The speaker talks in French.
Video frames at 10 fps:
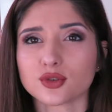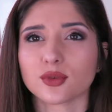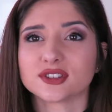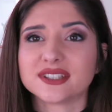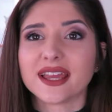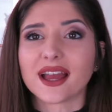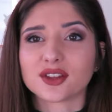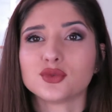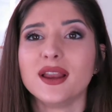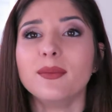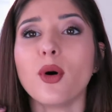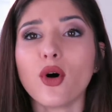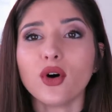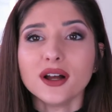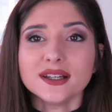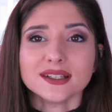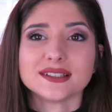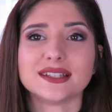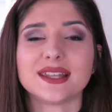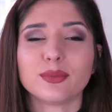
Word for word: que je m'en sers actuellement c'est